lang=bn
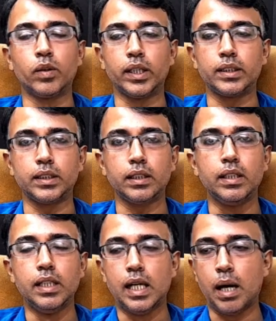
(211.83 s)
হয়ে যাচ্ছে
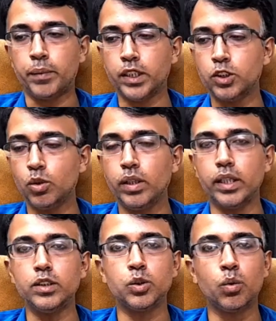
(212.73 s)
আমাদের শরীরে
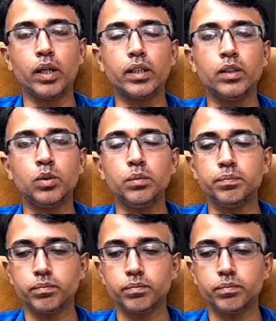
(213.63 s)
সুগার কিন্তু